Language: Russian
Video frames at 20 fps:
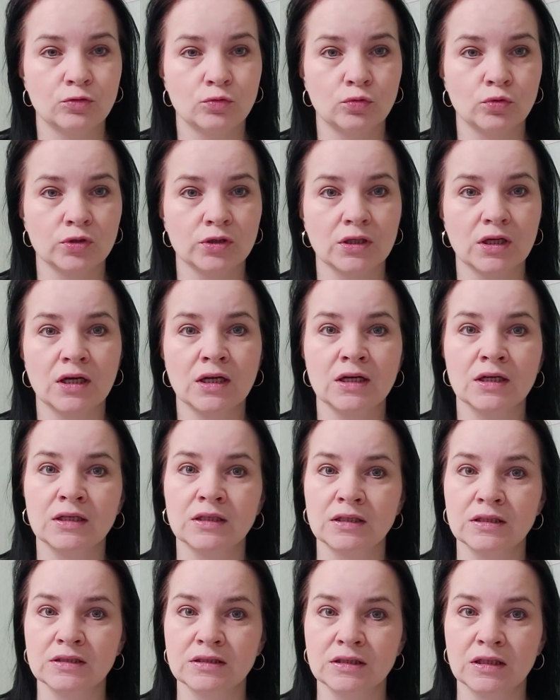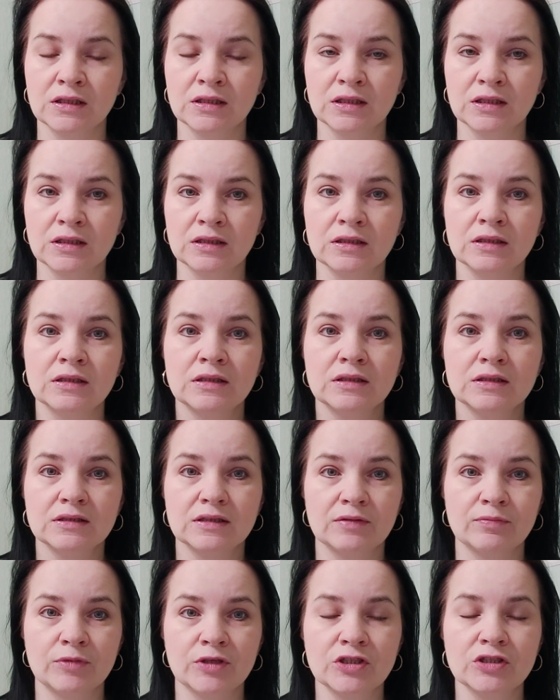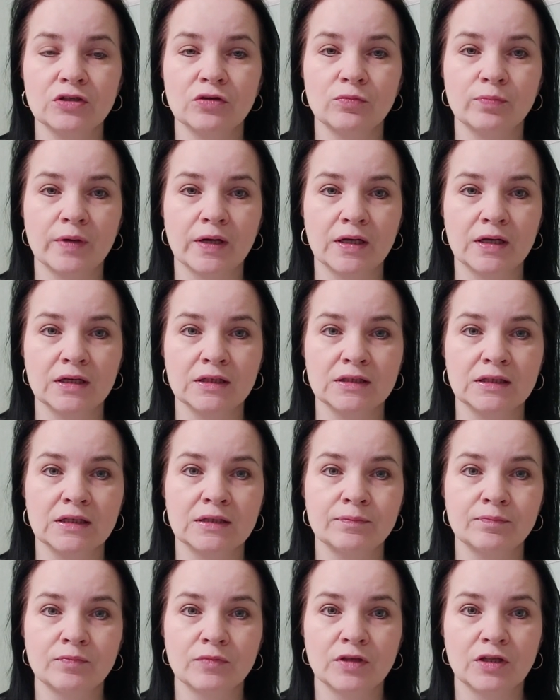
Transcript: от организатора совместного проекта.